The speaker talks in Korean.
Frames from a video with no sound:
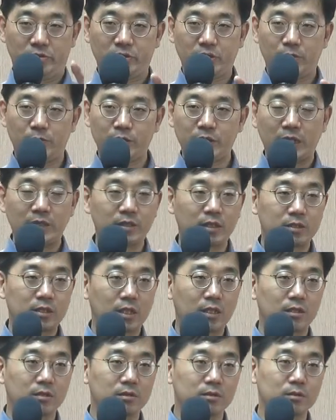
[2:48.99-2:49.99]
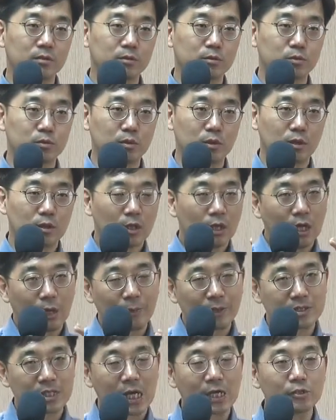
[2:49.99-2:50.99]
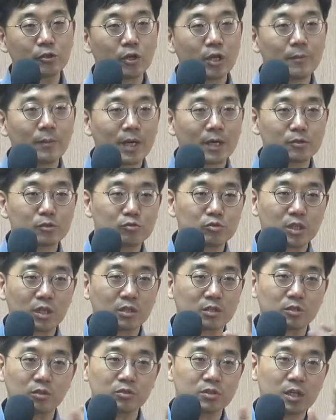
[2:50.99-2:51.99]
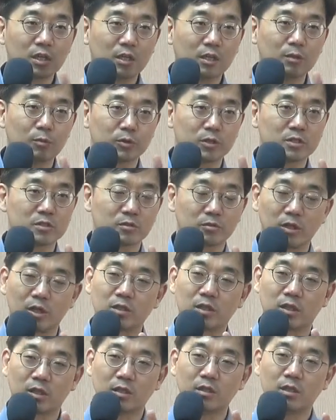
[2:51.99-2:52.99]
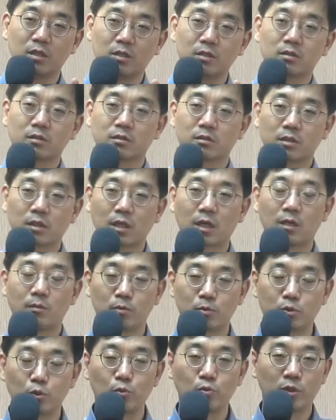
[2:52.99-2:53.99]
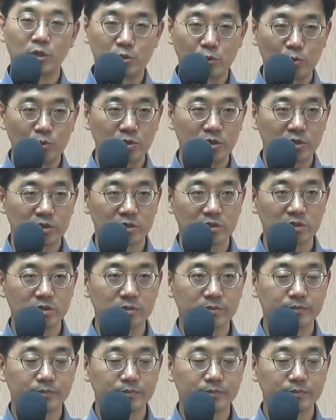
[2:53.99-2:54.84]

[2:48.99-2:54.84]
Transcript: 아마 옛날 제가, 아마 작년에만 가서도 제가 그런 생각을 못했을 거야. 그냥 다 뭐 좋은 게 좋은 식이지.